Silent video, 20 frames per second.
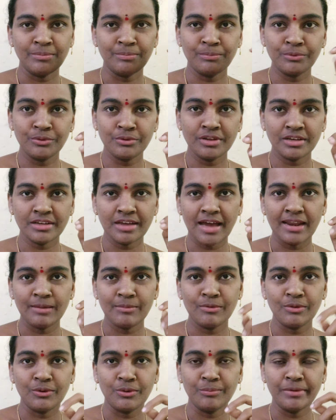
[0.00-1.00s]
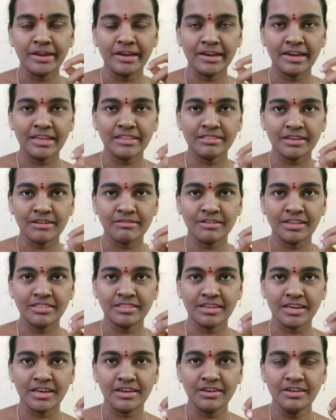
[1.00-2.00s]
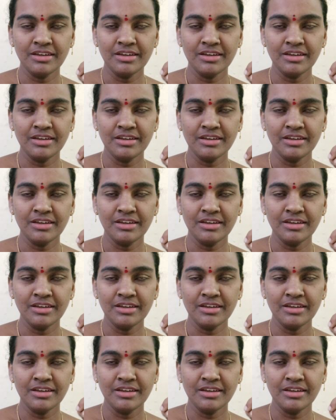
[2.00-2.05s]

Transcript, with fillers: ఇప్పుడున్న కాలంలో పెళ్ళైన తర్వాత